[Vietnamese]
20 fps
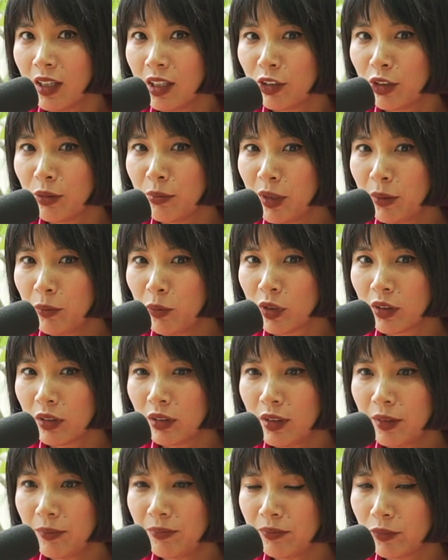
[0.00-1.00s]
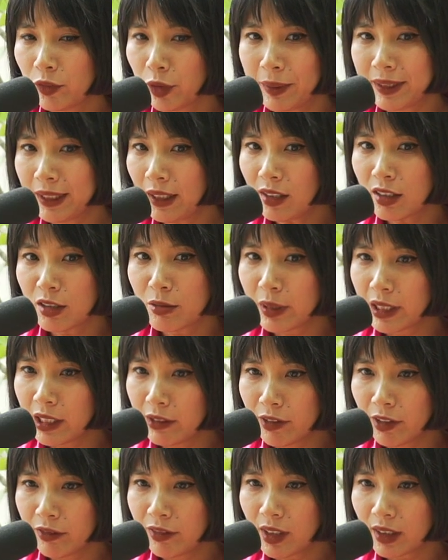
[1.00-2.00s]
thì mình muốn um, thì mình rất là đồng
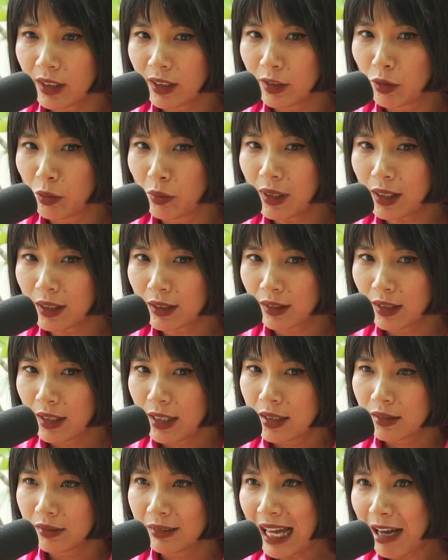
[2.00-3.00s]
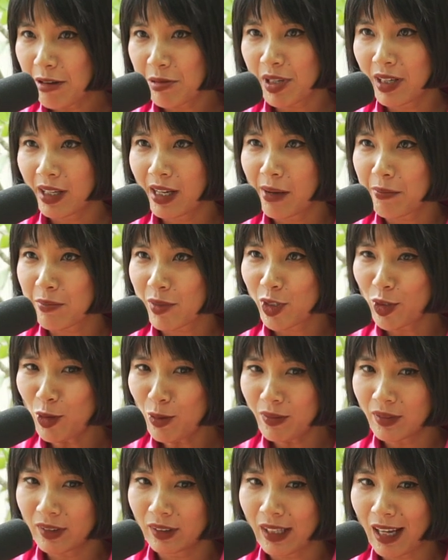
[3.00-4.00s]
ý với việc là đúng là tạo ra cảm
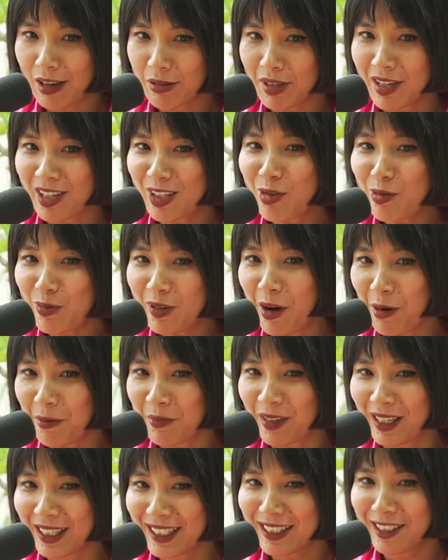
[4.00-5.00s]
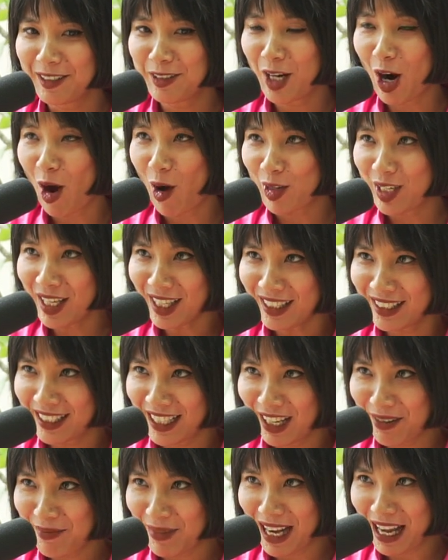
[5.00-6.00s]
xúc tạo ra rung động là cái thứ khó nhất
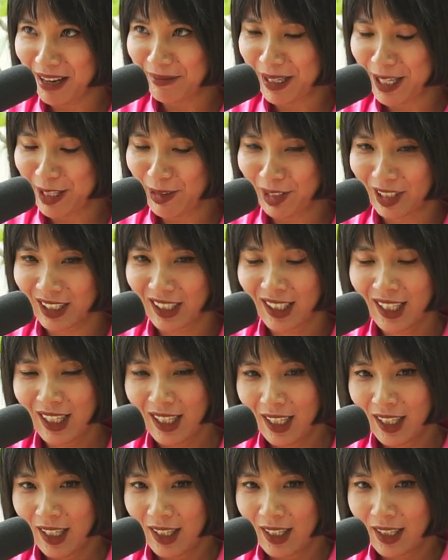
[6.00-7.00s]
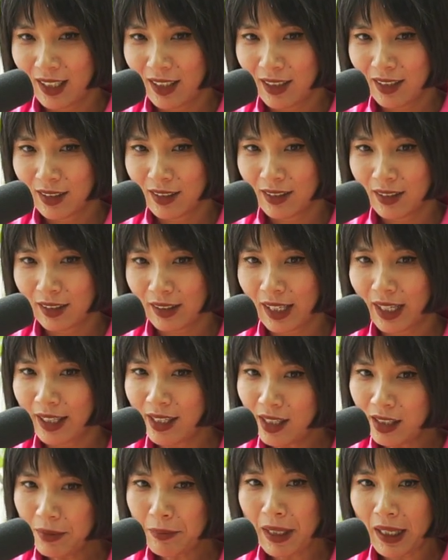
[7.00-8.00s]
khi yeah. mà dạ. làm nghệ thuật uh, thế
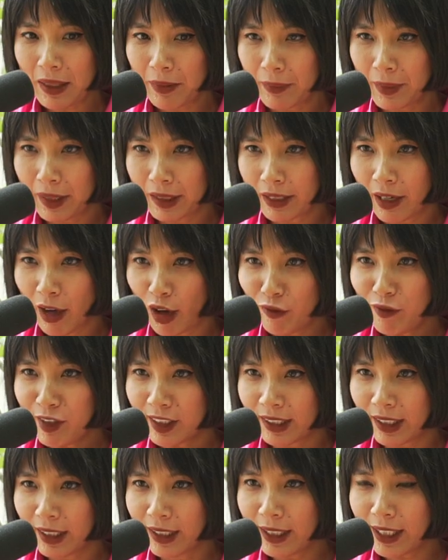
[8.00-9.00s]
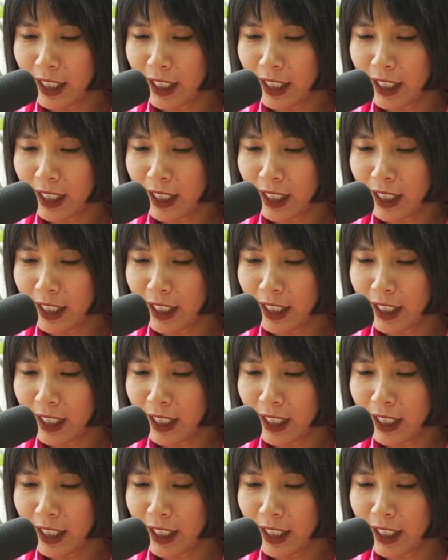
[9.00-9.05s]
nhưng mà mình nói về tính